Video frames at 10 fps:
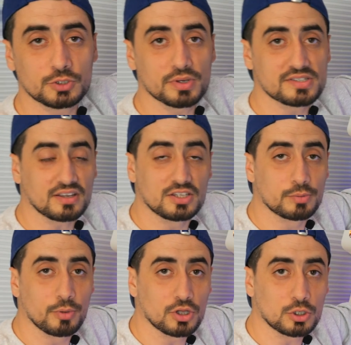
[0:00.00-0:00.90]
je pense
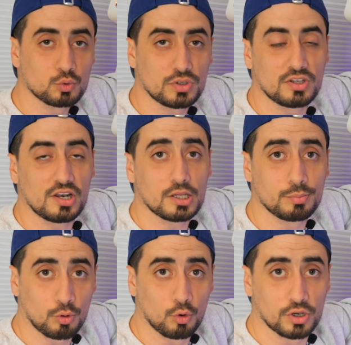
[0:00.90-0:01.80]
techniquement de rajouter des LED
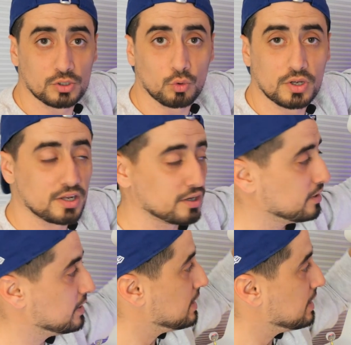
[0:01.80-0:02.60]
pour le rétroéclairer,